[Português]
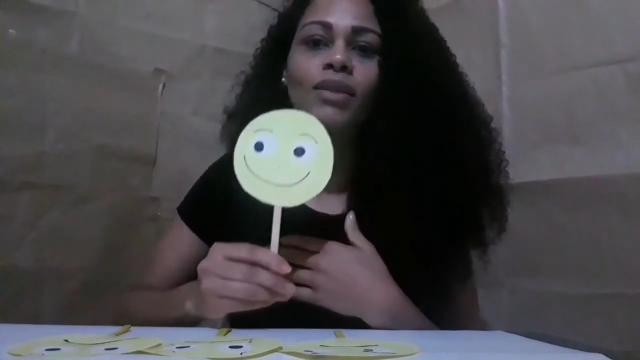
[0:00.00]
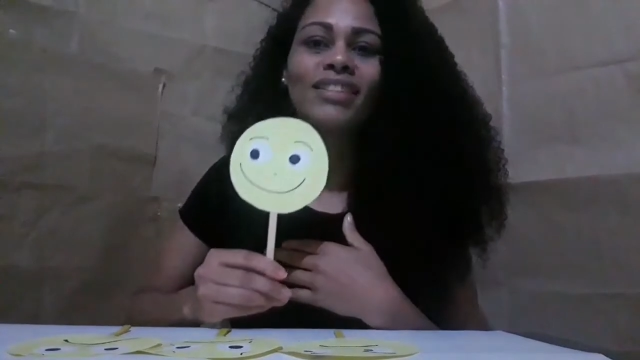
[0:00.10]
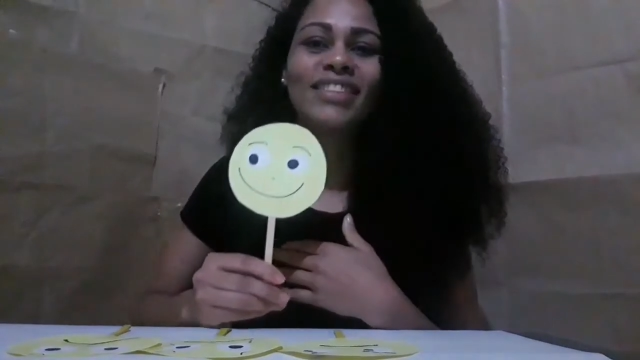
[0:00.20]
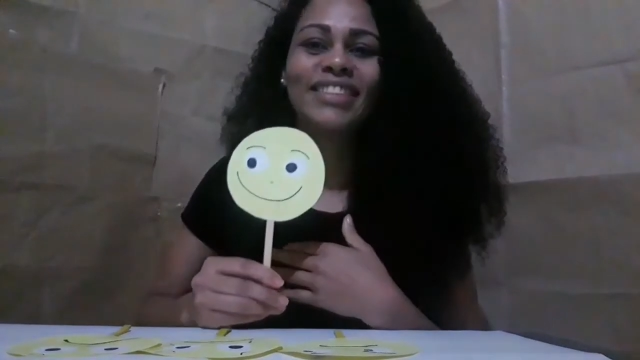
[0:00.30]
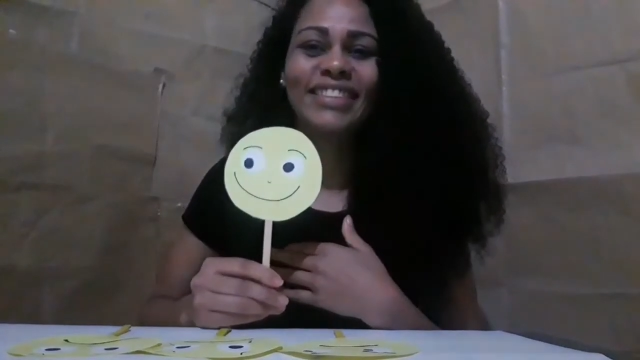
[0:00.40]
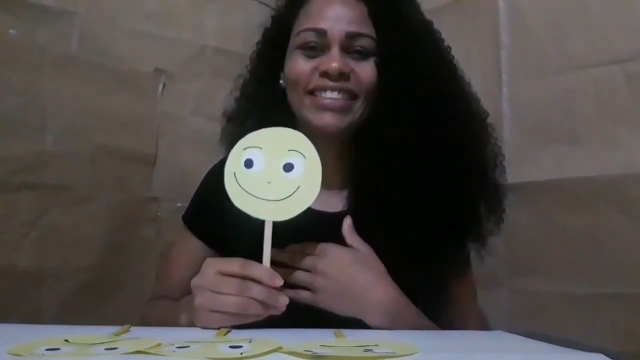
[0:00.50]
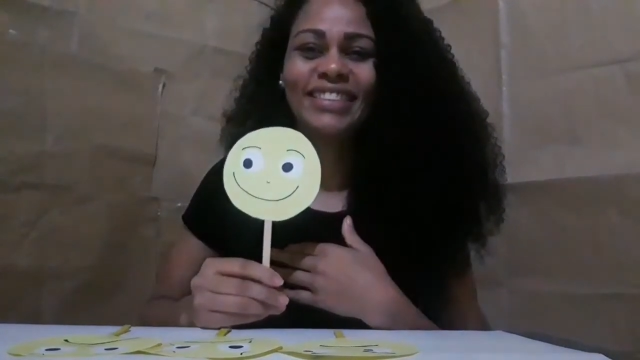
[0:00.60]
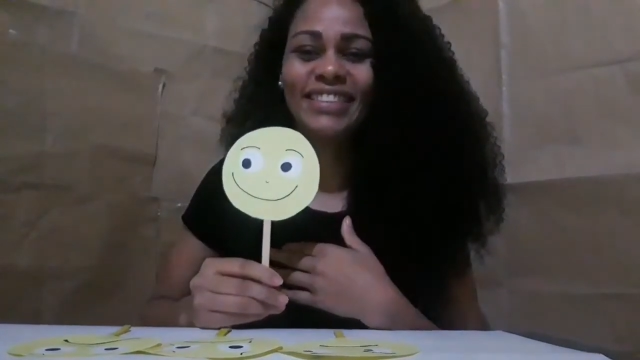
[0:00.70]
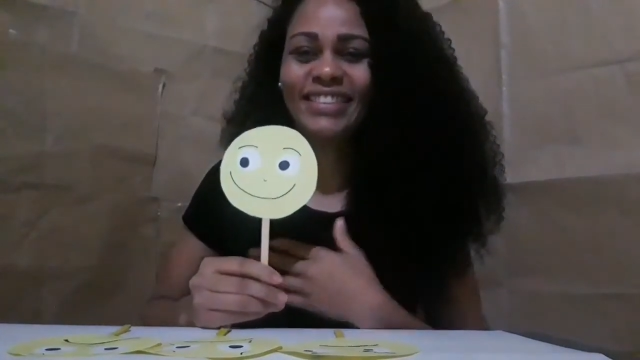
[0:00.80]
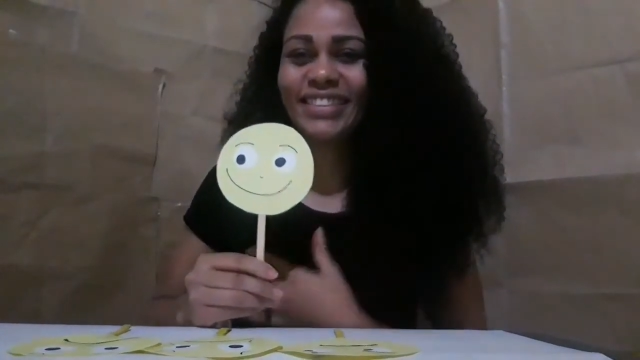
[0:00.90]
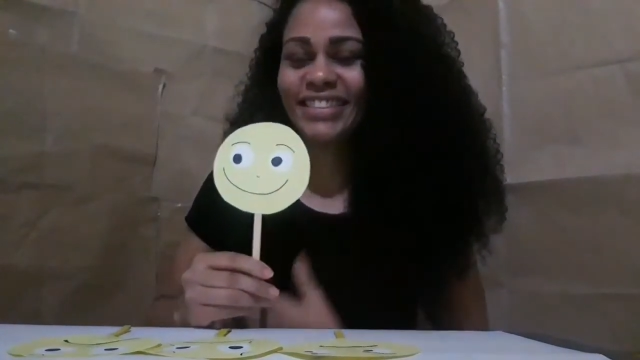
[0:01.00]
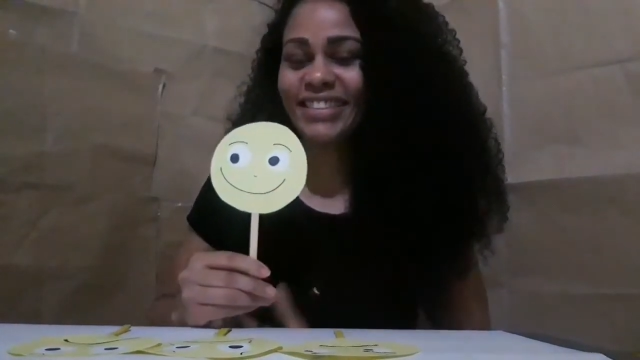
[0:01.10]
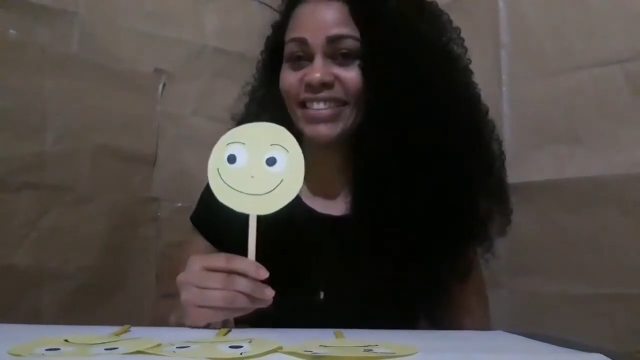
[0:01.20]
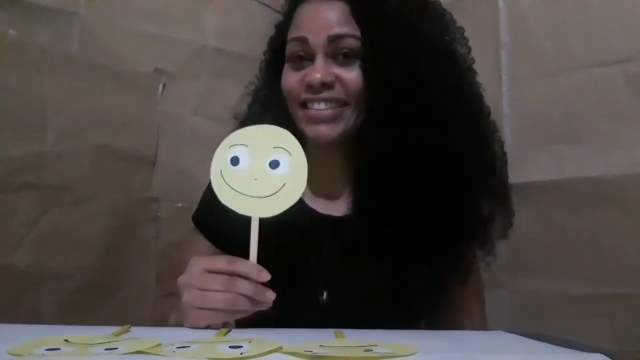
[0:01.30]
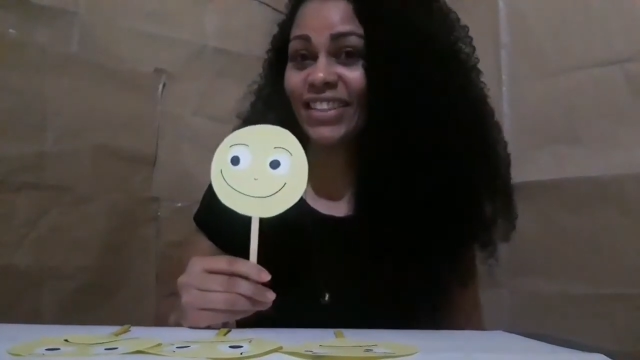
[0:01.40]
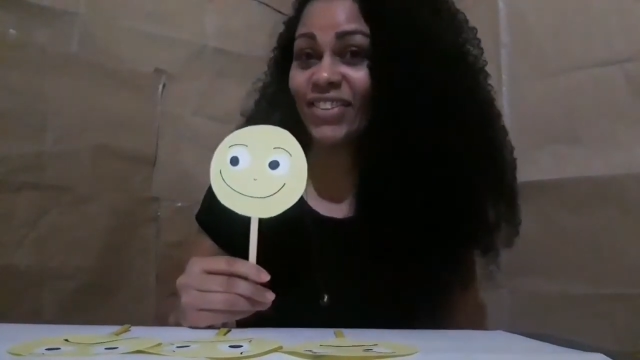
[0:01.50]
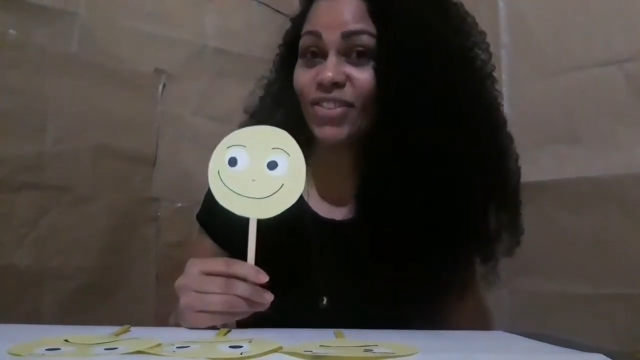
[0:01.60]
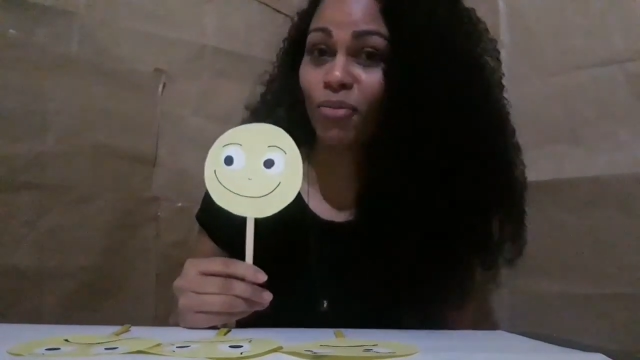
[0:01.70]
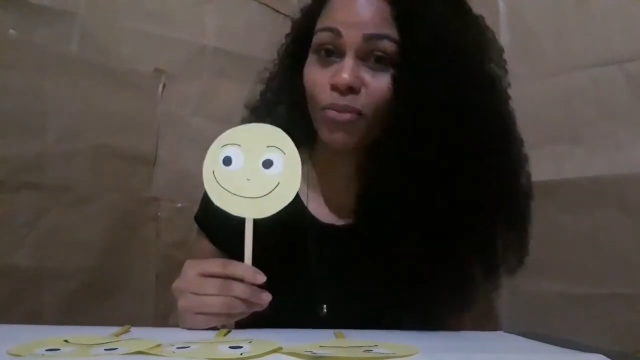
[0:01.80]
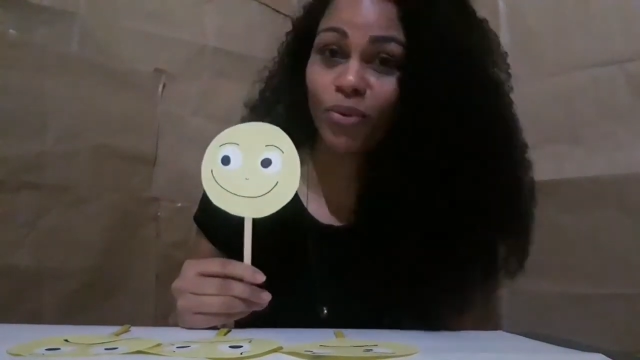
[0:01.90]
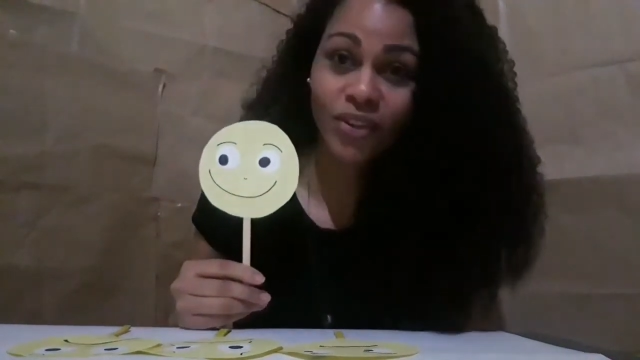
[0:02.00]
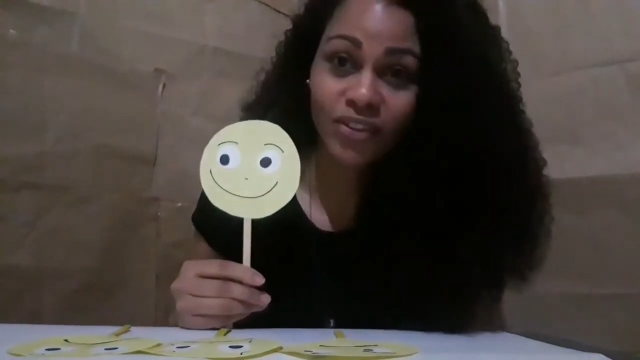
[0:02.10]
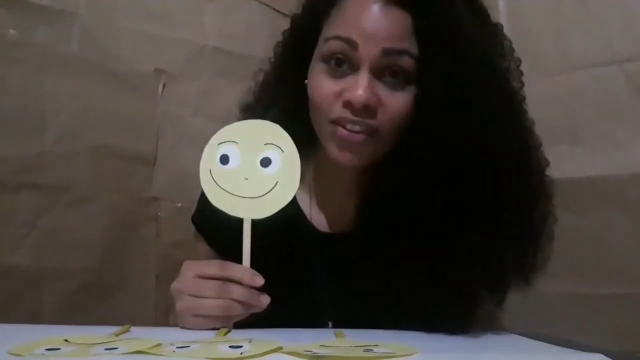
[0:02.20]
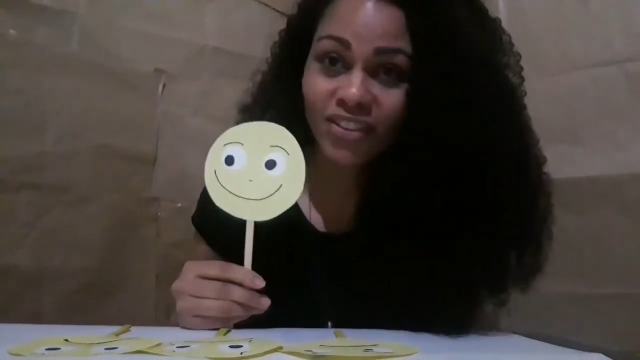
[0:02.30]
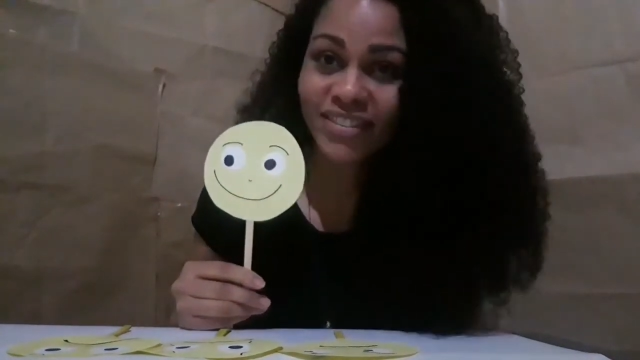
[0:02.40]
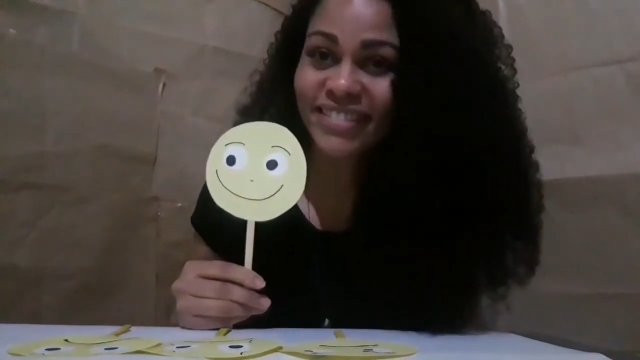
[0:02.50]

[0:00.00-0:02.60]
assim, eu estou muito